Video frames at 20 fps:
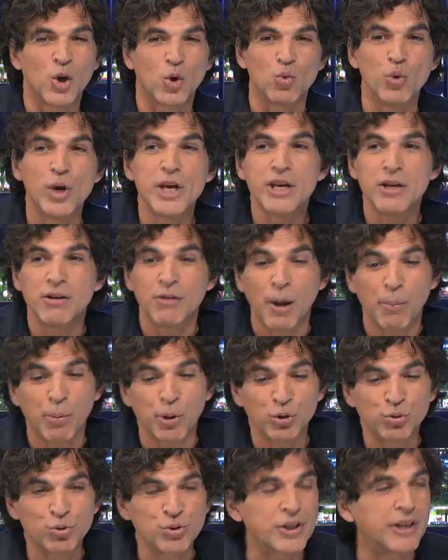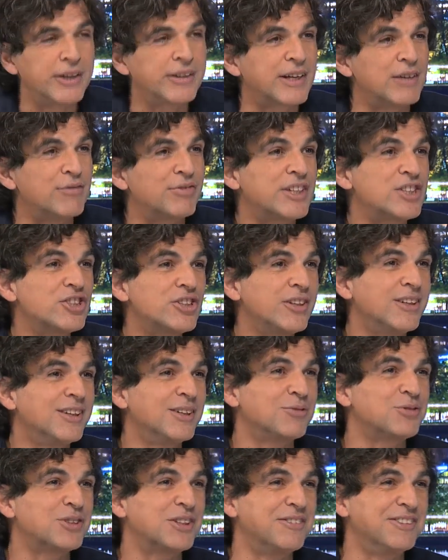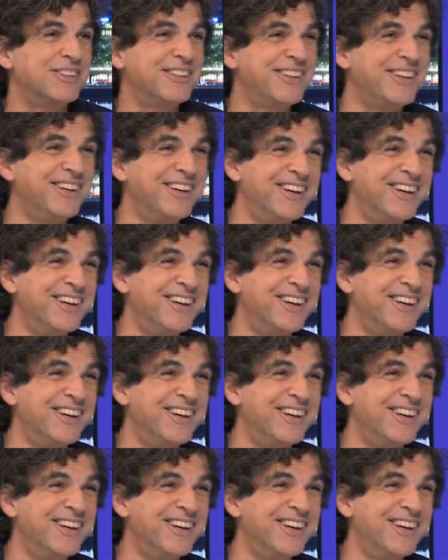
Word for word: Oui, après tout ça est très fragile, hein, vous savez.